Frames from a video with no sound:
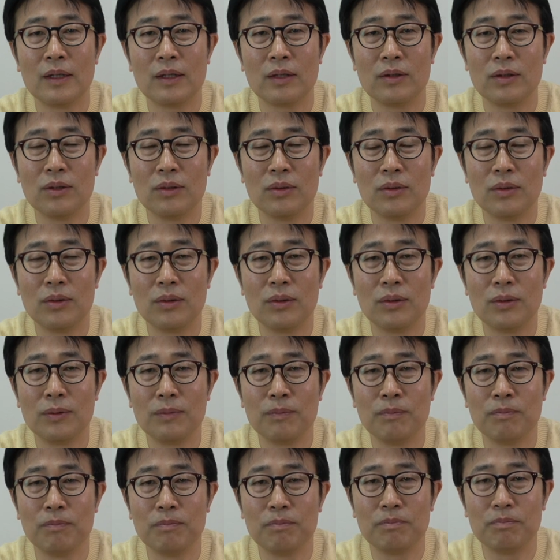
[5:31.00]
그리고
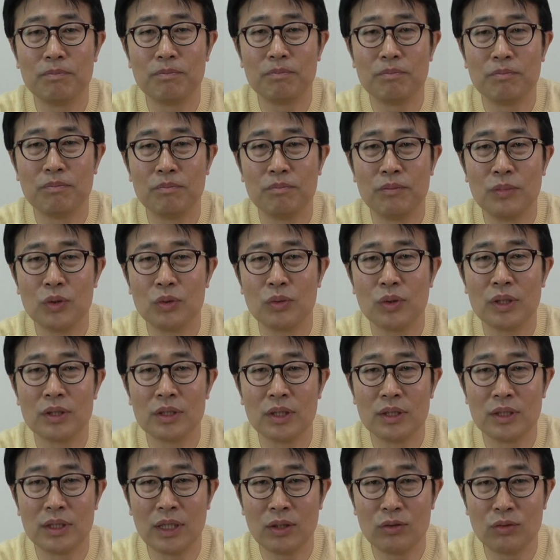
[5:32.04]
음, 미국에서
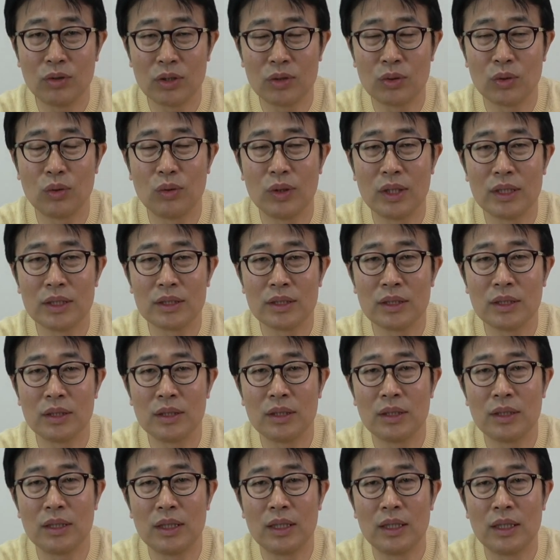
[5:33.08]
이제 한국에
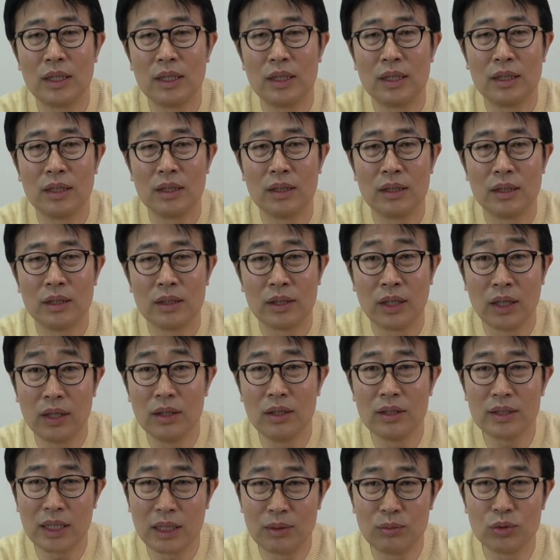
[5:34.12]
들어와서 어,
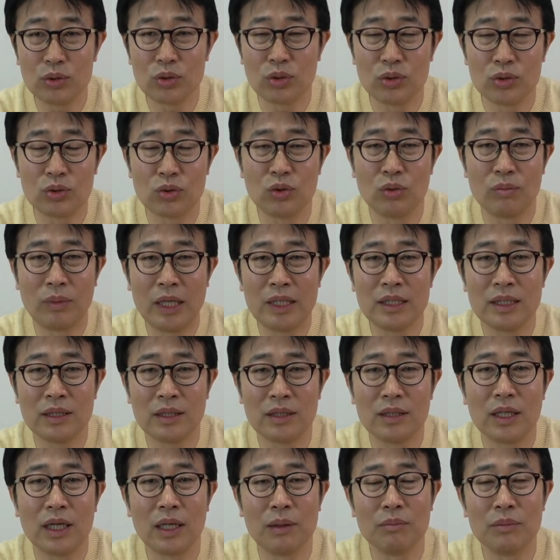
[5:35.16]
대형 사무소로 주로 많이
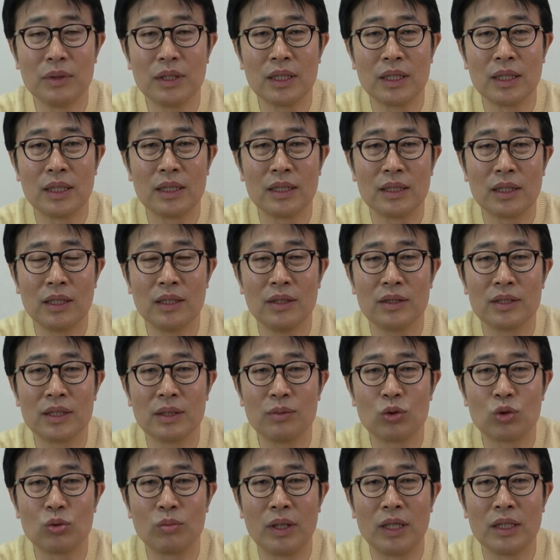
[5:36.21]
들어갑니다. 대형
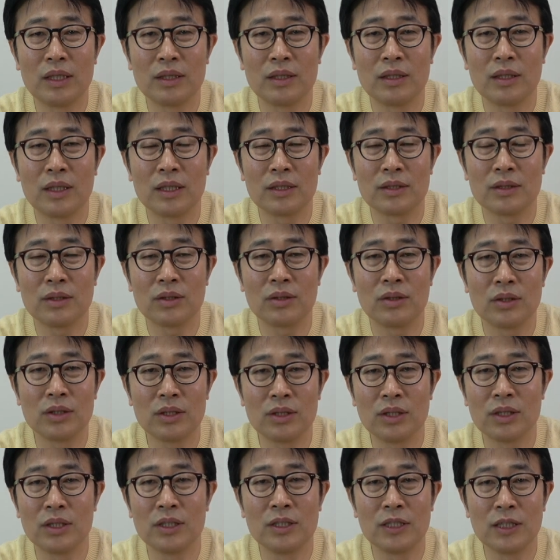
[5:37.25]
사무소로 많이 들어가서
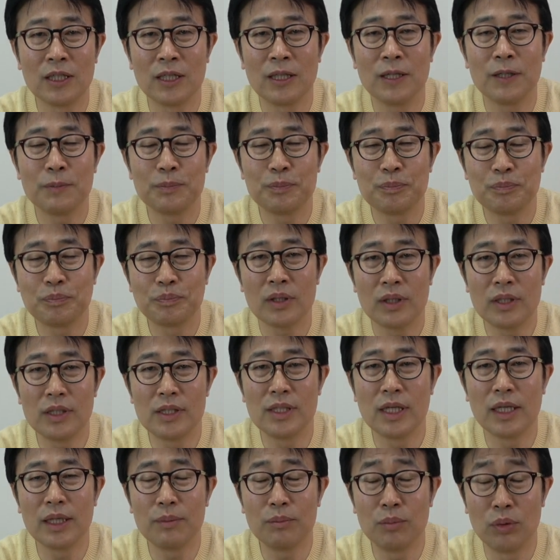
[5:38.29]
거기서 이제
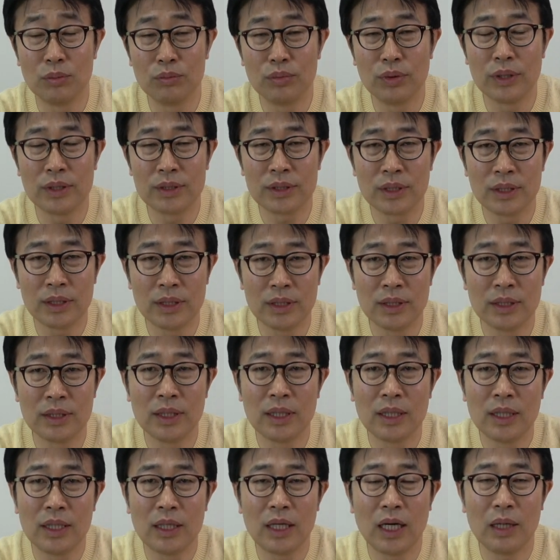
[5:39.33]
디자인 본부에서 일을
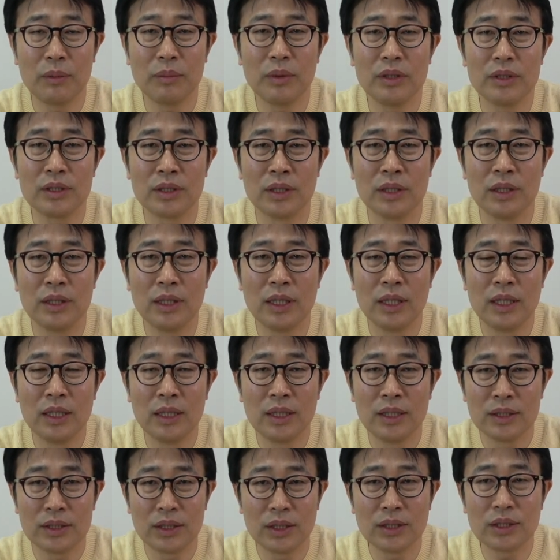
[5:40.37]
하면서
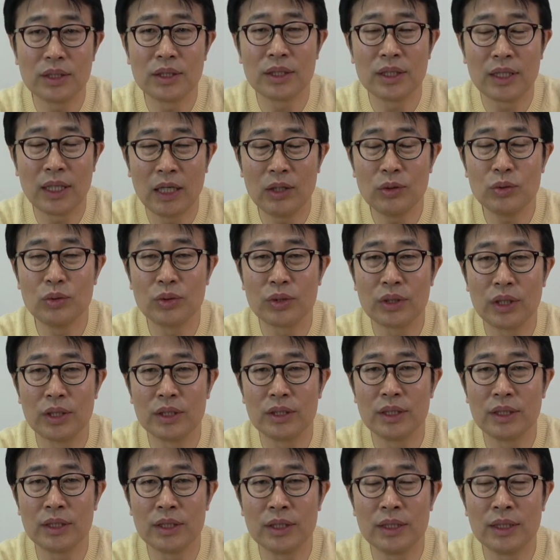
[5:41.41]
서서히 한국
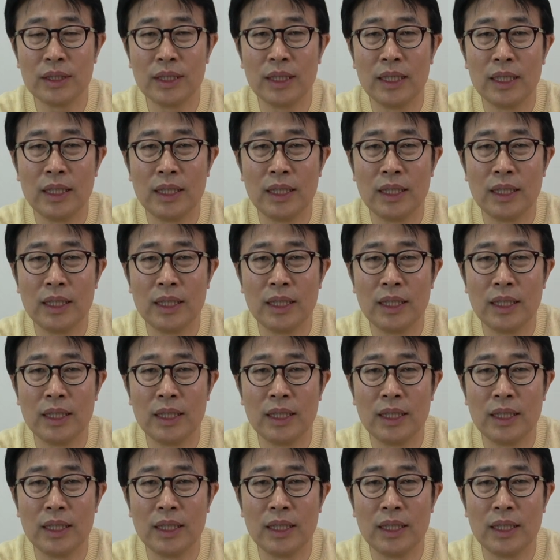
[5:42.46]
경력을